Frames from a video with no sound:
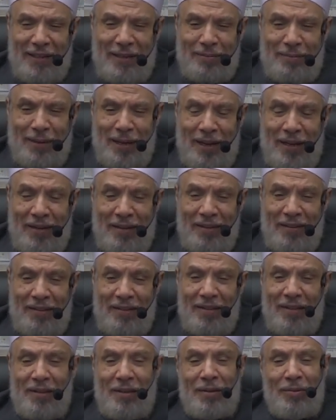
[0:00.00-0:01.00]
المال
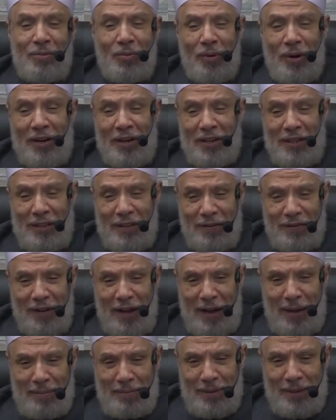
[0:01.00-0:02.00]

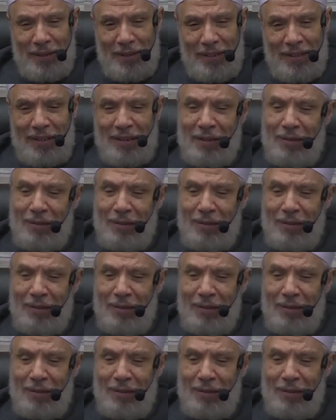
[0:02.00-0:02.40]
والانتفاع به